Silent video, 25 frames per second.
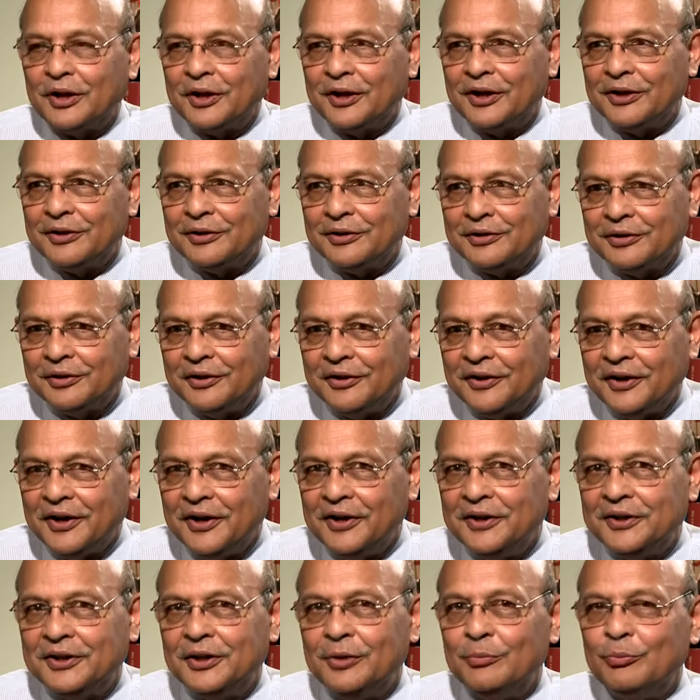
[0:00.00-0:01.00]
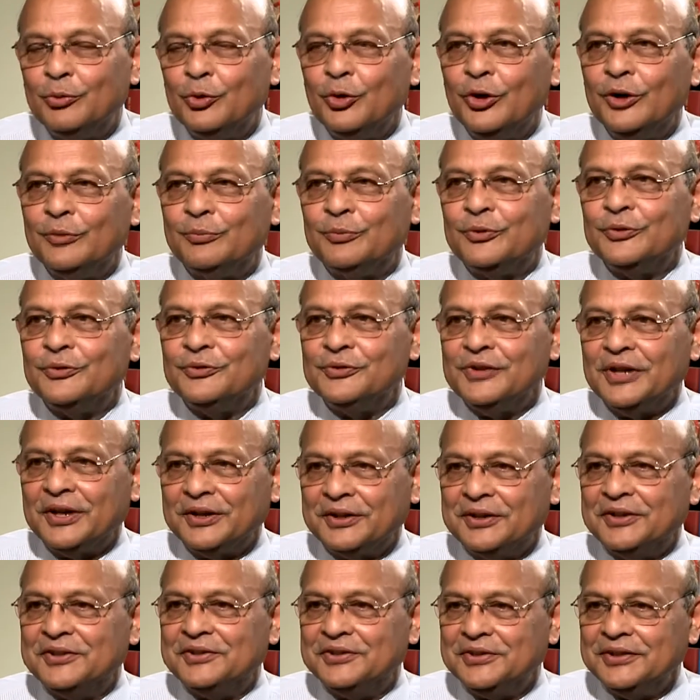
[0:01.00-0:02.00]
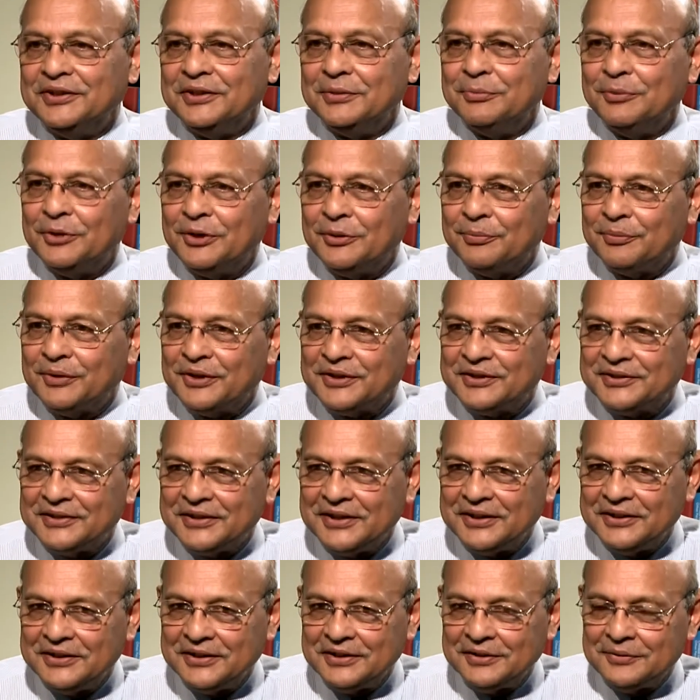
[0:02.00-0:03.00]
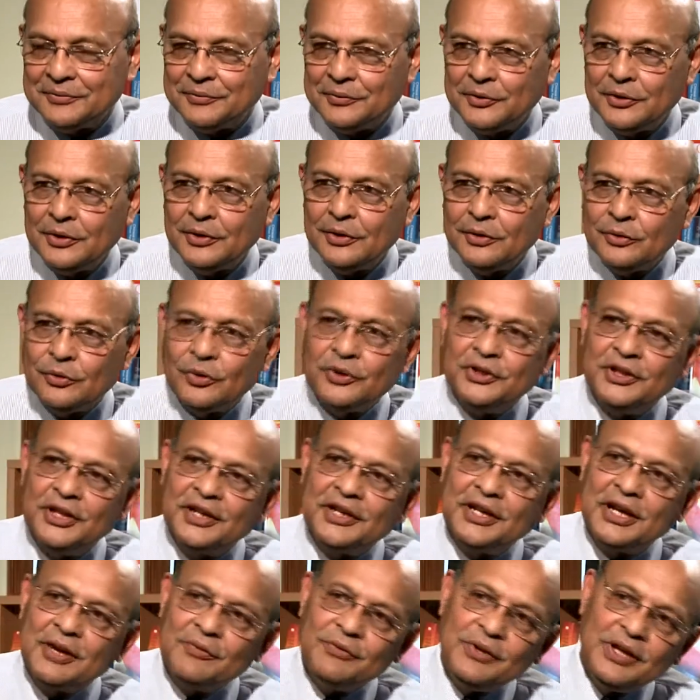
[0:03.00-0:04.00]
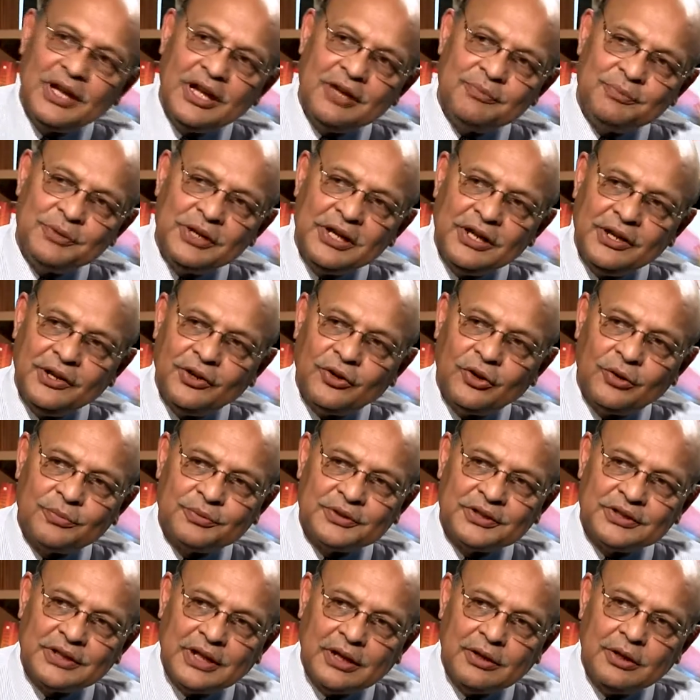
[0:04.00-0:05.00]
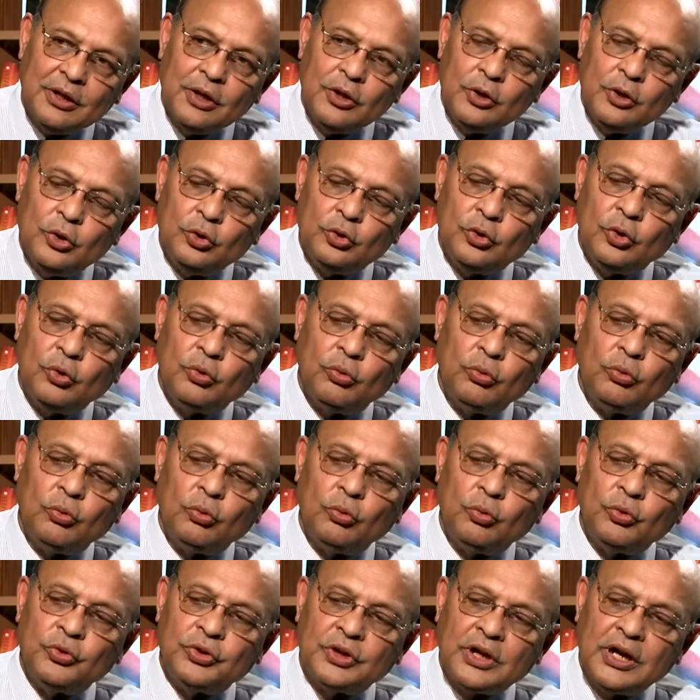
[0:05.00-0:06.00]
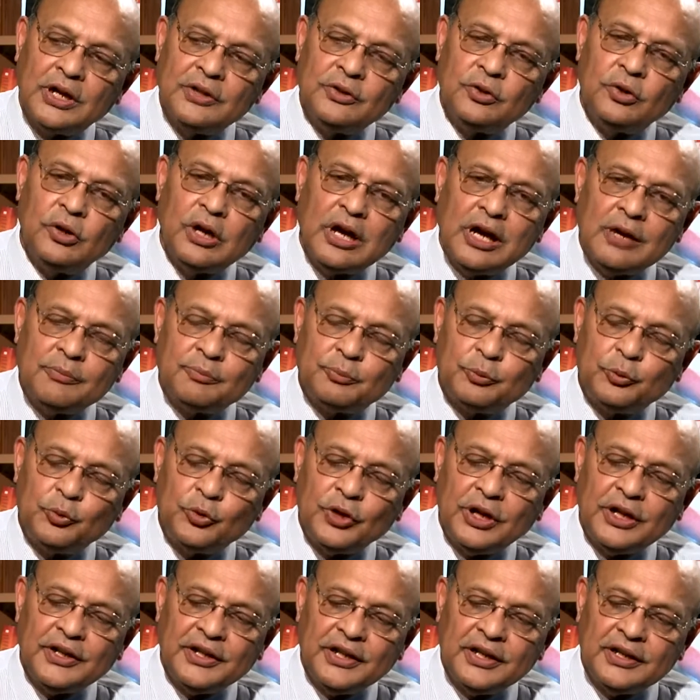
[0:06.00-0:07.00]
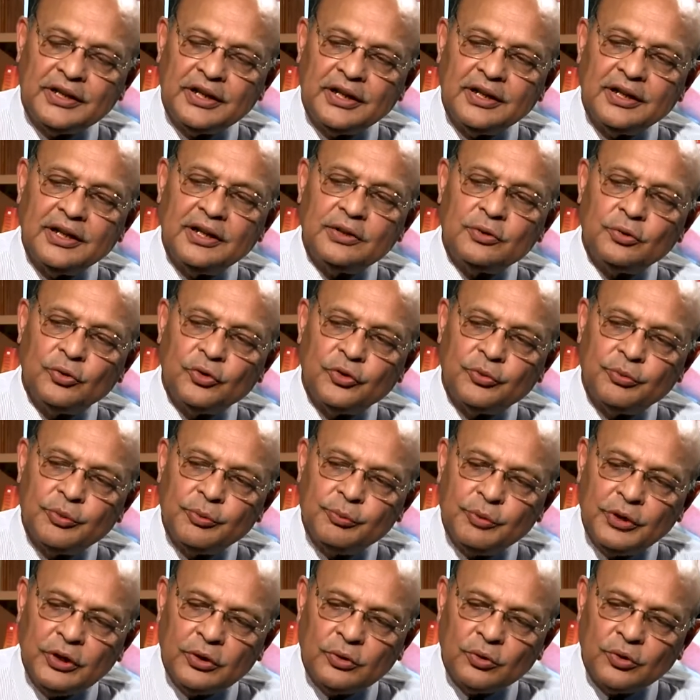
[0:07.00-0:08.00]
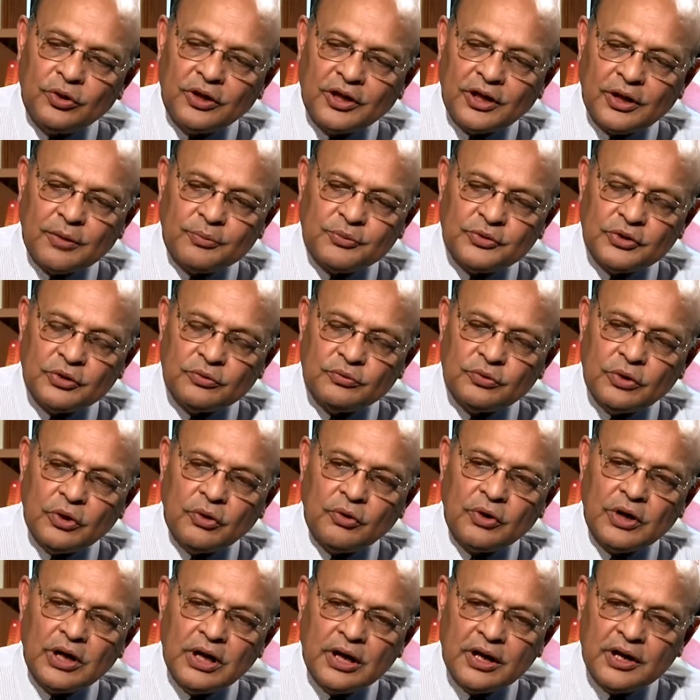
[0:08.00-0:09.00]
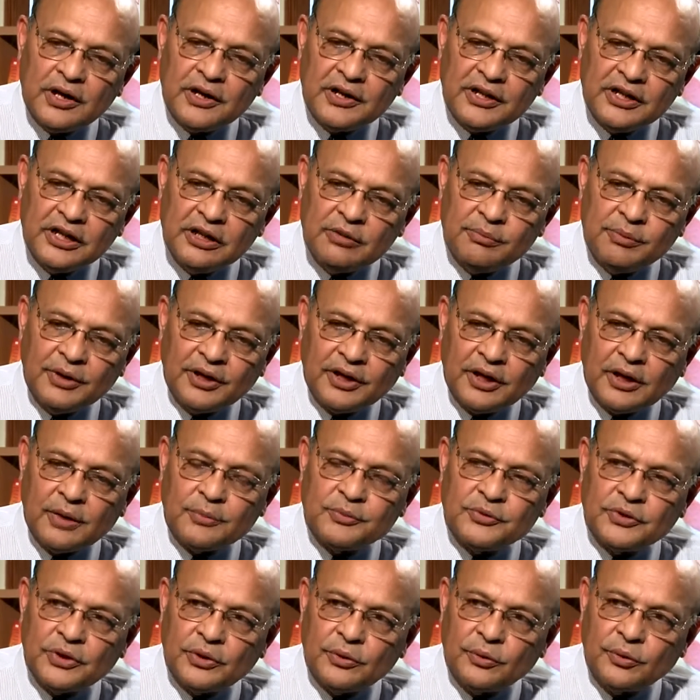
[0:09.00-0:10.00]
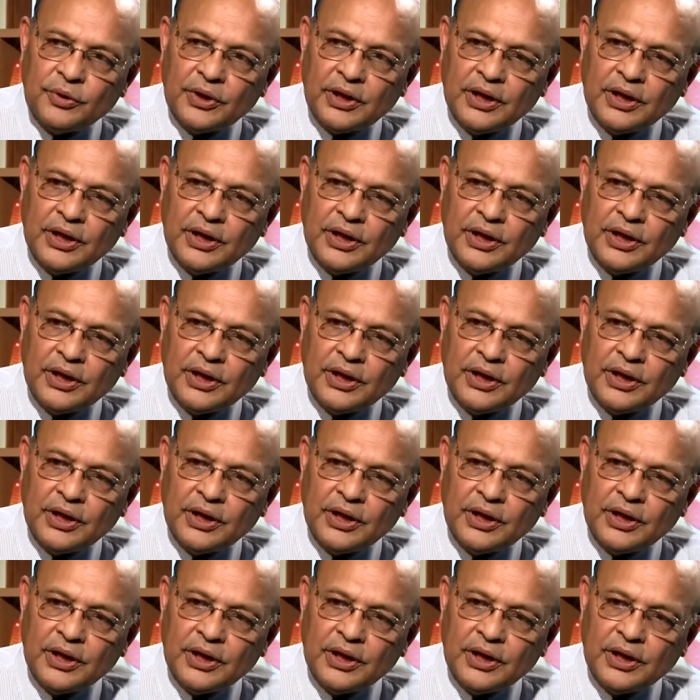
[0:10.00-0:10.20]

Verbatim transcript: करेक्ट ग्रेड के बुलेट प्रूफ जैकेट्स चाहिए मेरे पास नहीं है तो ये क्या वीआईपी हेलीकॉप्टर तो उसका जो आप पूरा देखेंगे तो उसमें बिल्कुल करप्शन हुआ होगा हर डील में करप्शन हो